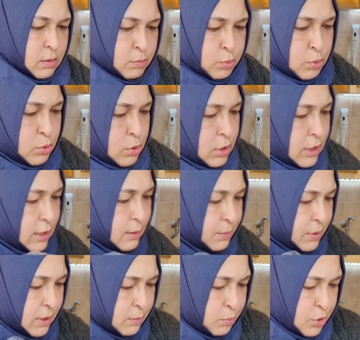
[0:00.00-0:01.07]

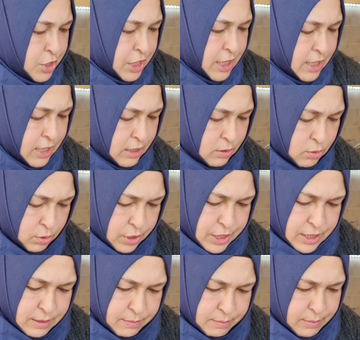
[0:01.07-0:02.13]
Buzdolabına bu şekil
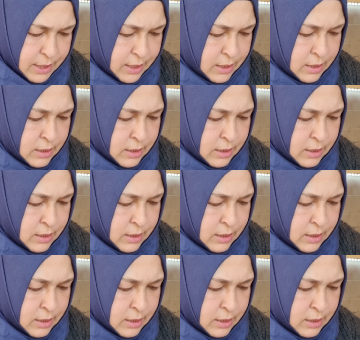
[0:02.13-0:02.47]
koyayım ben.